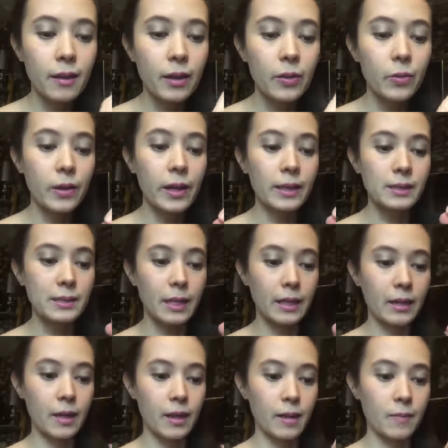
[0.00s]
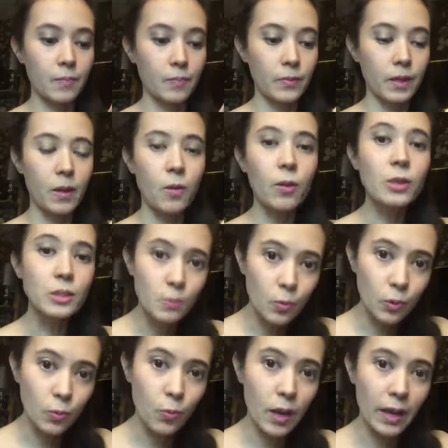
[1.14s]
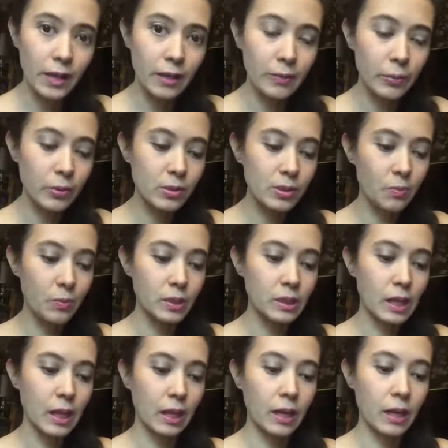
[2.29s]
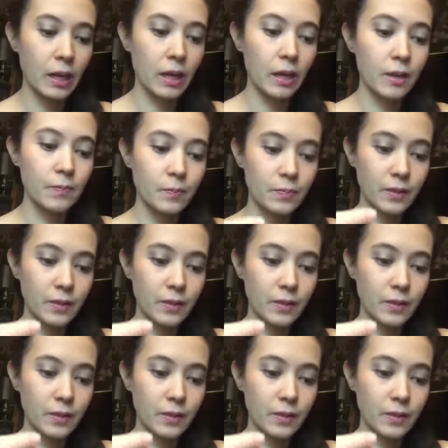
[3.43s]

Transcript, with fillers: ถ้าโดนแดดจัดเนี่ยเขาก็จะหมดไวนะมันก็จะเปลืองนะคะ